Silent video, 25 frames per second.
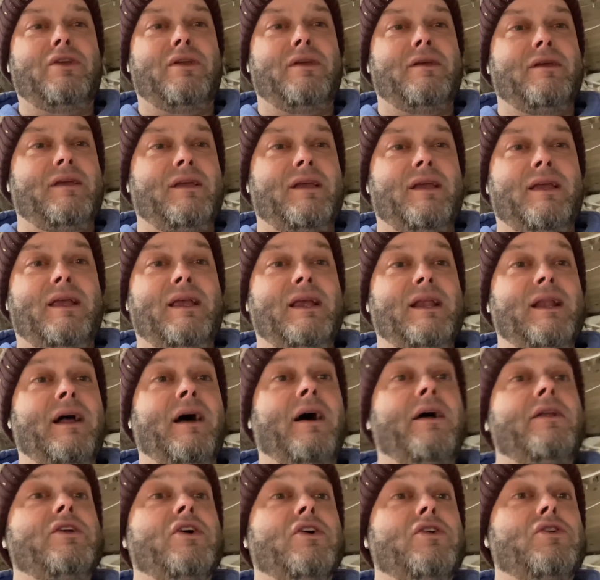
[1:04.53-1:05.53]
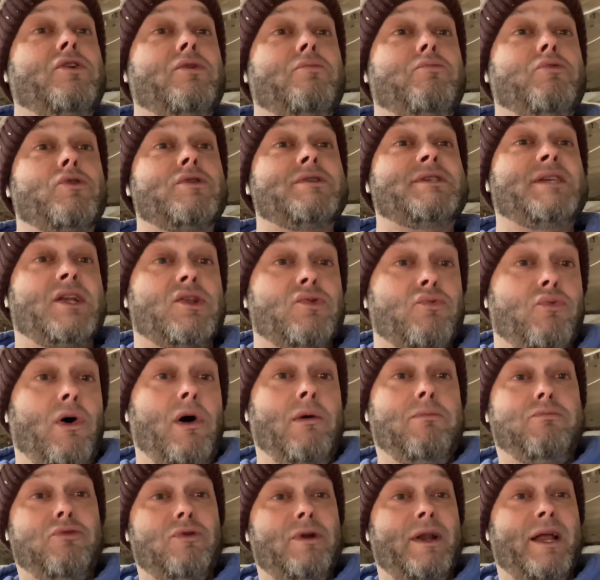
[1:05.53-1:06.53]
il, en a que pour ces trois
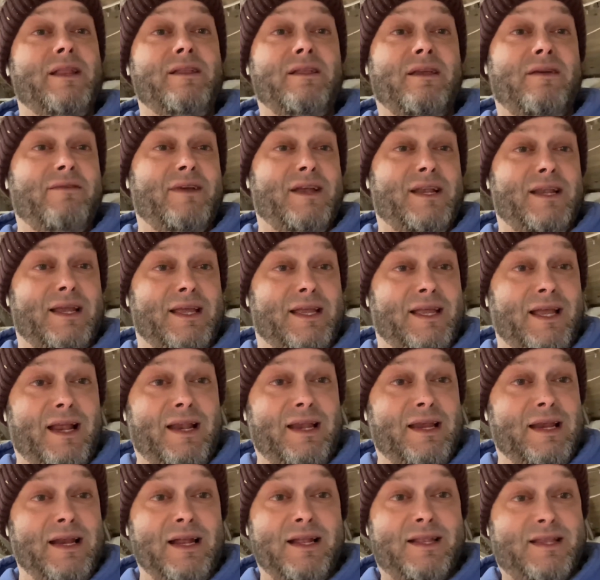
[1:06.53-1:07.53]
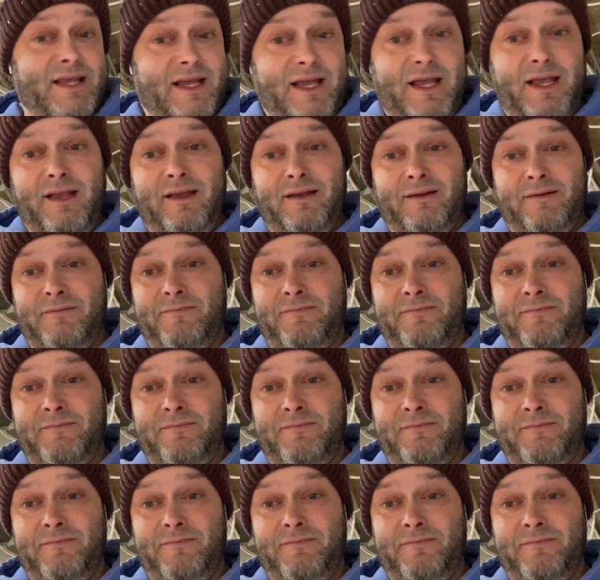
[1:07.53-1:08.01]
poulettes avec lesquelles il était.